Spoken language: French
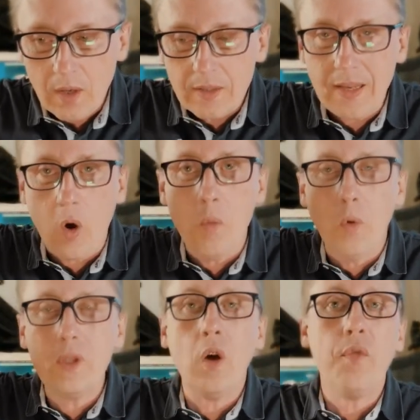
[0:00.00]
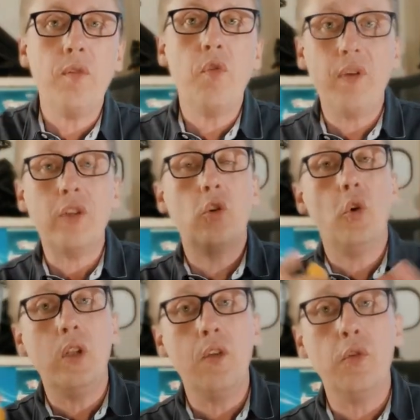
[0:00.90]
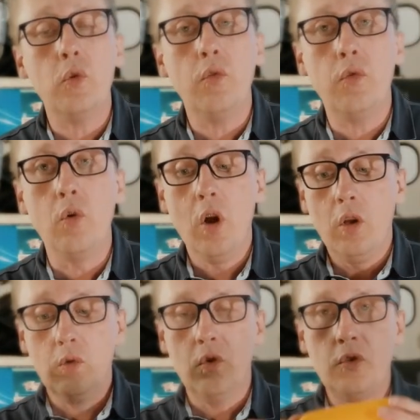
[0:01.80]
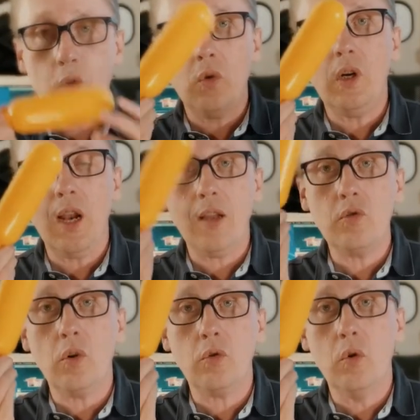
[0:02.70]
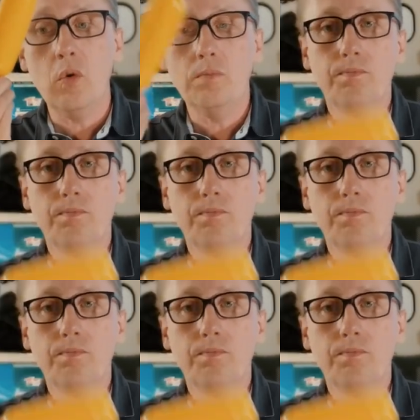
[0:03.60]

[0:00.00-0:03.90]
ça remonte et en fait vous faites que des photos floues donc ce truc-là, surtout,